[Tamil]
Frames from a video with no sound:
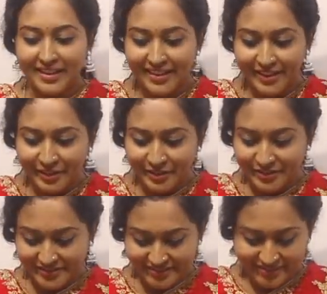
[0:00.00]
அழகாக இருக்கும்
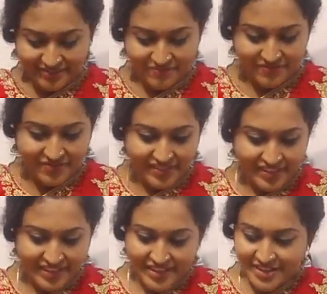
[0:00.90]

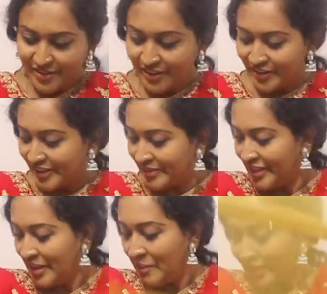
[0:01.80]
ஸோ இது
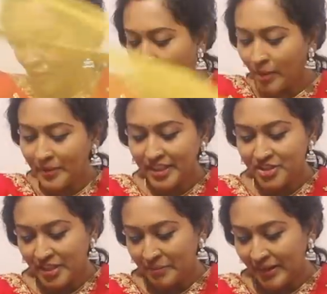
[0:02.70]

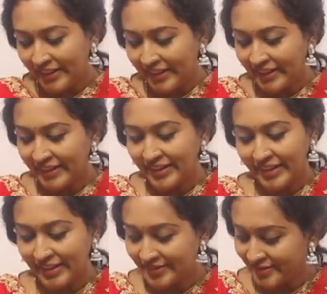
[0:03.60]
காம்பினேஷன் பாருங்கள்
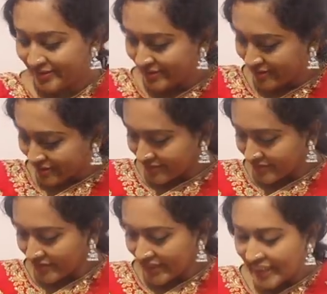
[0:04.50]
அழகாக
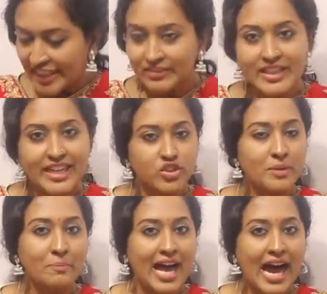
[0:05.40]
இது வந்து
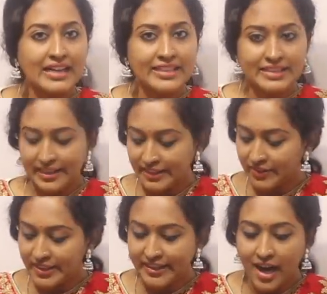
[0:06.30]
ஆக்சுவலி பிளாக் இல்லை இது
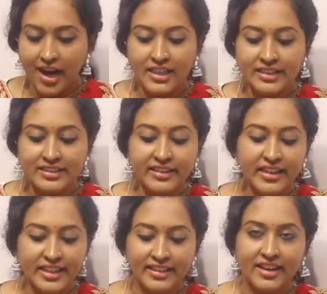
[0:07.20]
வந்து டார்க்
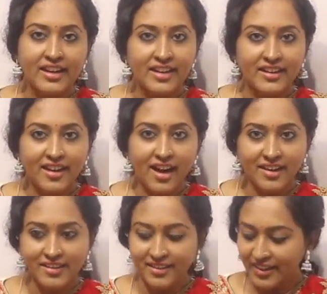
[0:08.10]
க்ரீன்
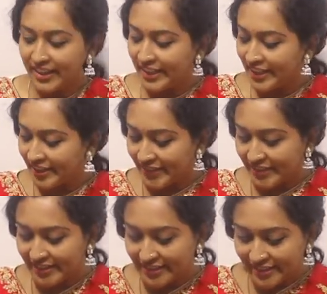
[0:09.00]
டார்க் க்ரீனில்
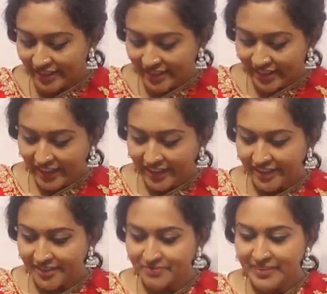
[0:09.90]
வந்து
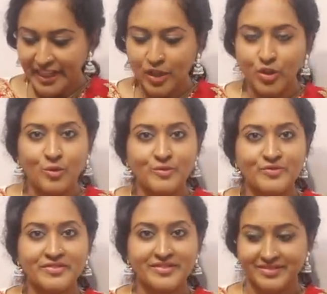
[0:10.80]
எல்லோ
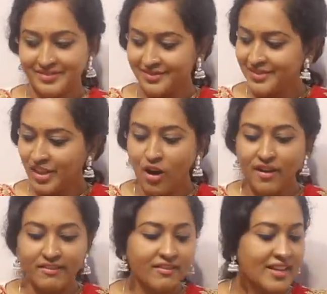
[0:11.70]

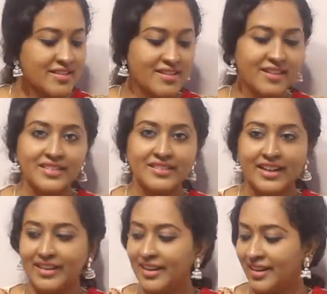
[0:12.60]
கான்ட்ராஸ்டாக வந்து
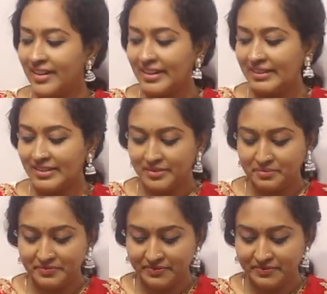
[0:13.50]
அழகான கலர்